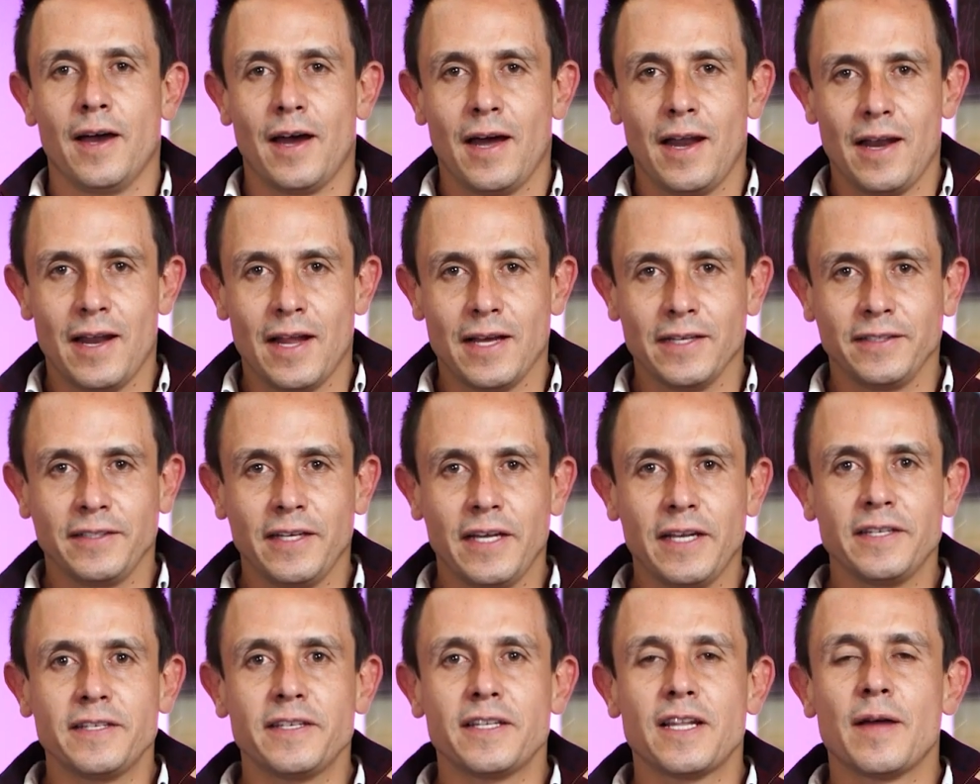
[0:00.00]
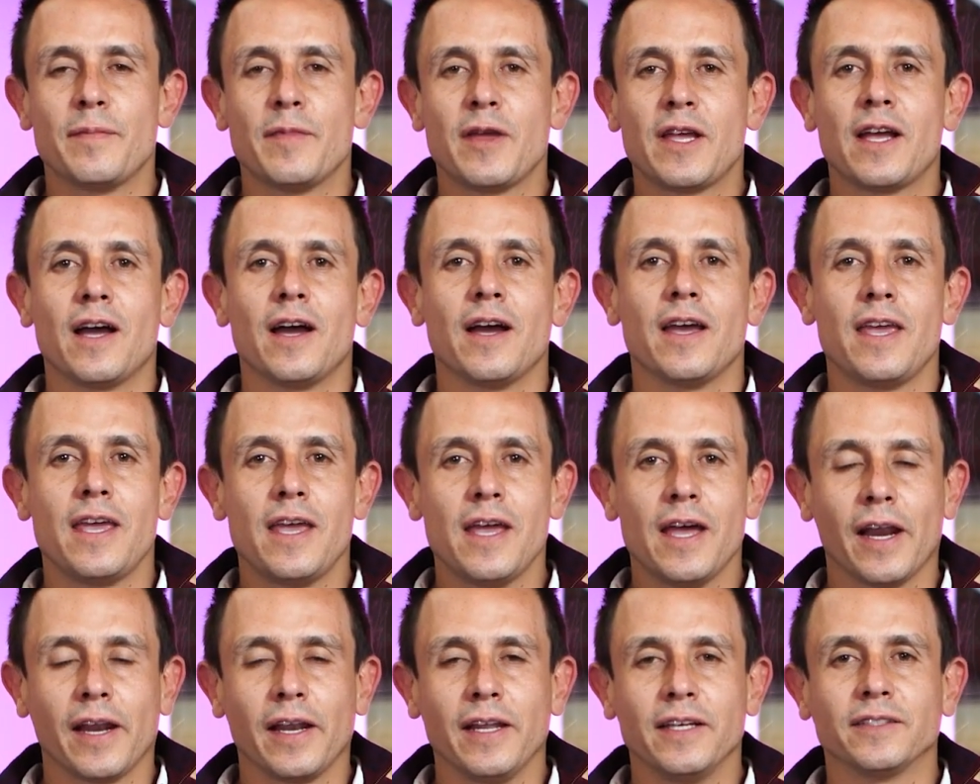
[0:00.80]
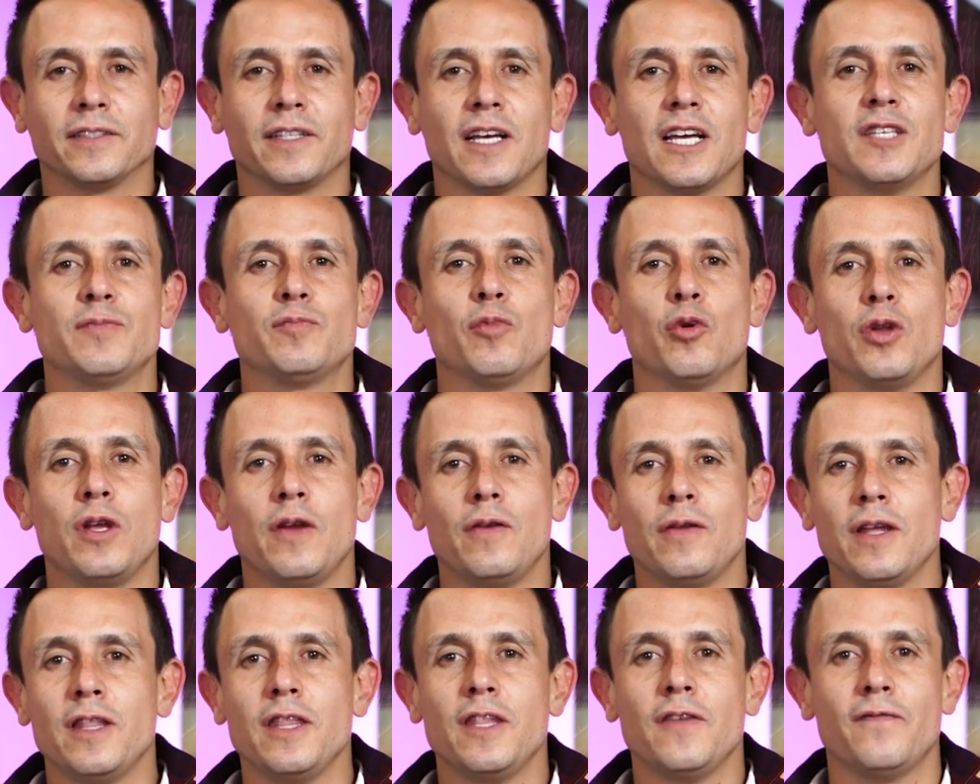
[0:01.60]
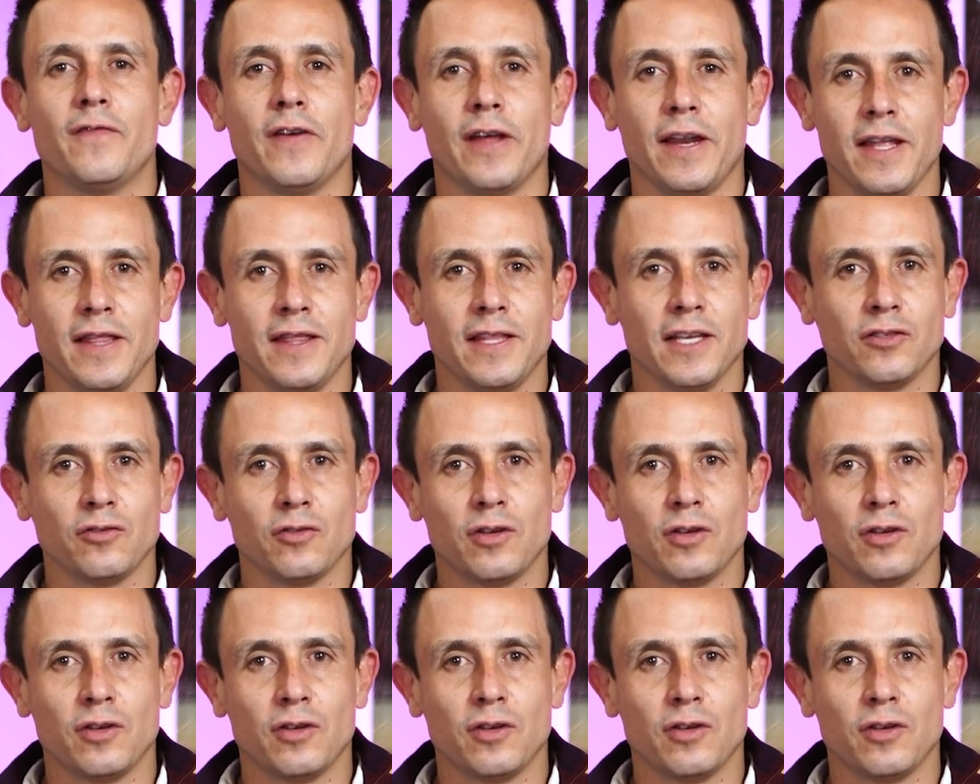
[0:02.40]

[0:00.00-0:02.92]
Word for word: La serie cerámica IR está disponible en diferentes